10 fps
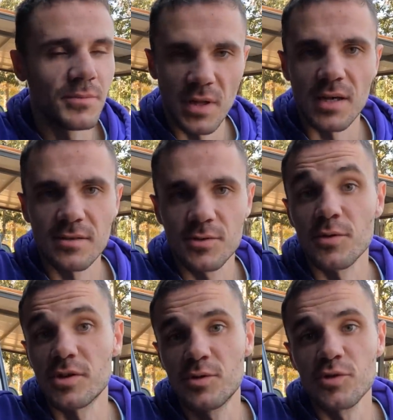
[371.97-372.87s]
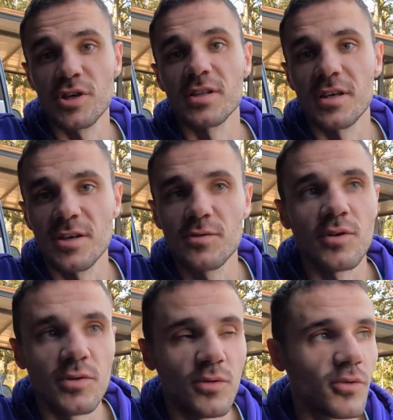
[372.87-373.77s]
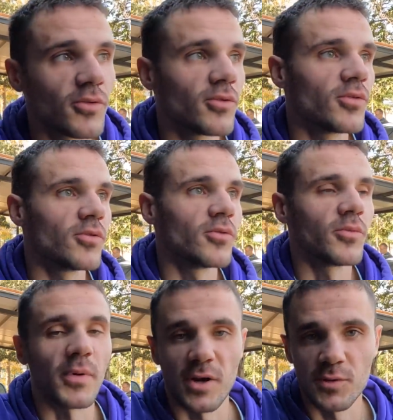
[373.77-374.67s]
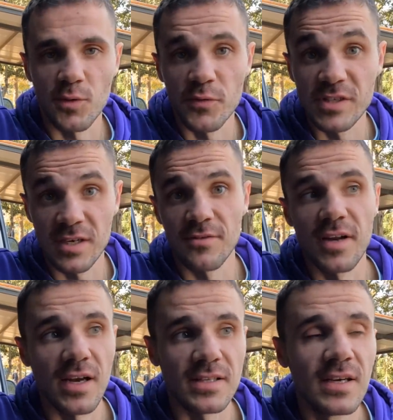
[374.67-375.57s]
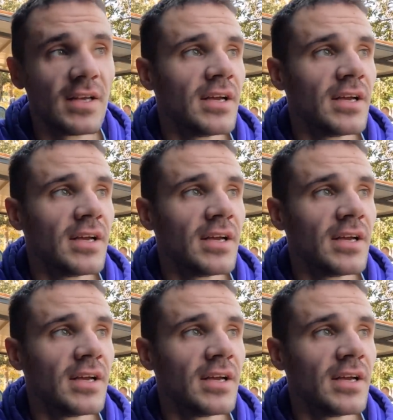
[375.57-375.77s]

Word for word: бланк, то есть ту же анкету, которую, про которую все говорят.